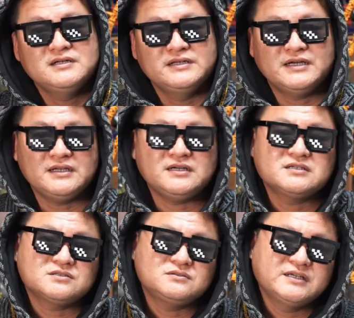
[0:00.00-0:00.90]
你看那个
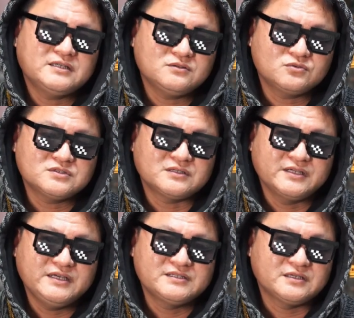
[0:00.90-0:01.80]
时候，你看都多少
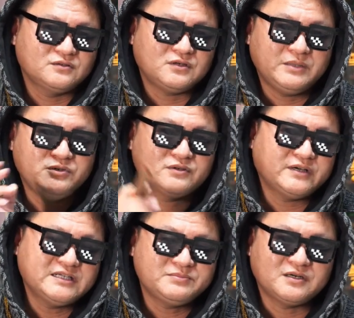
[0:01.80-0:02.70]
年以前，都还没有跟
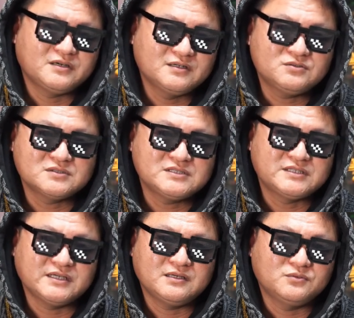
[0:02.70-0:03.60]
海之宝合作之
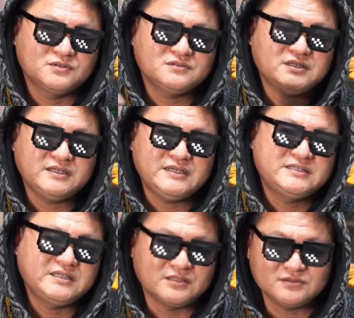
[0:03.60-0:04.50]
前，我就在那一
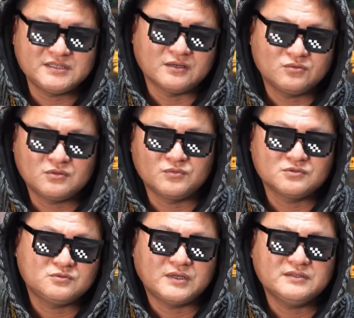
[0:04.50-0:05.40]
集里头讲过，我
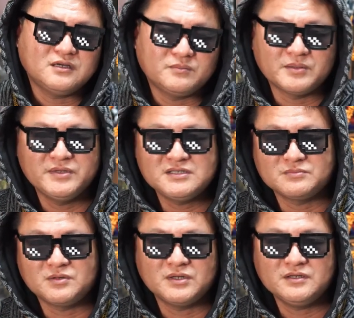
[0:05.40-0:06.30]
说玩盗版没什
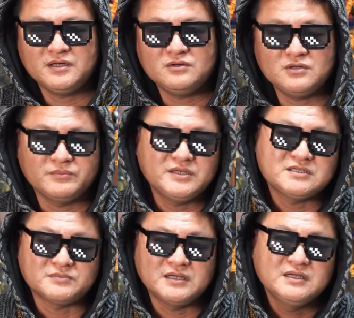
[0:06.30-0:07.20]
么，玩 KO 也没
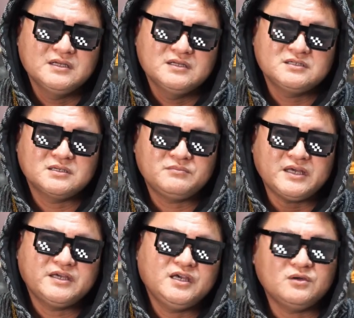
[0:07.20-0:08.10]
什么，这个
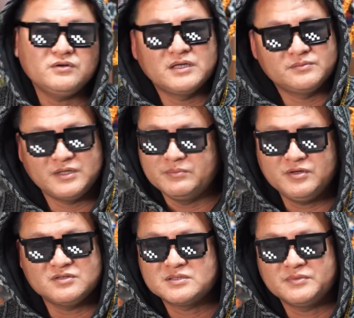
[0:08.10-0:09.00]
卖 KO 也也没
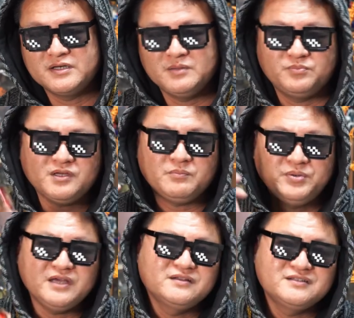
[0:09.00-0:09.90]
有什么，你不要
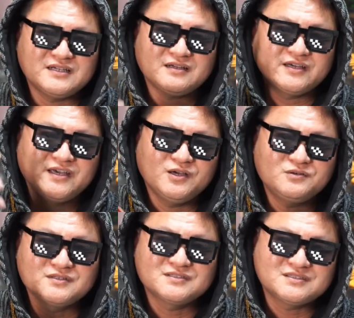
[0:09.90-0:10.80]
骗人
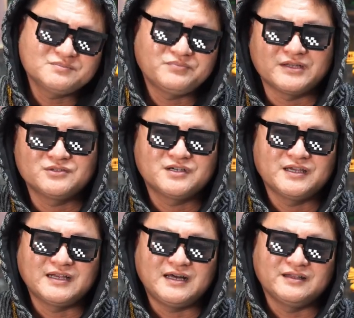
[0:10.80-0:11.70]
家，KO 的是正版就可
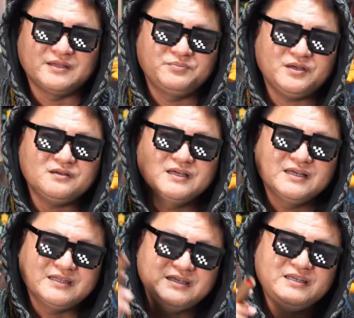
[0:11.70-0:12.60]
以了啊，你不要
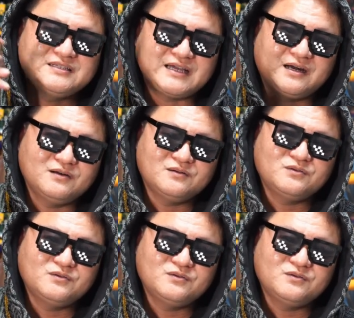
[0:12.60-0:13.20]
以假。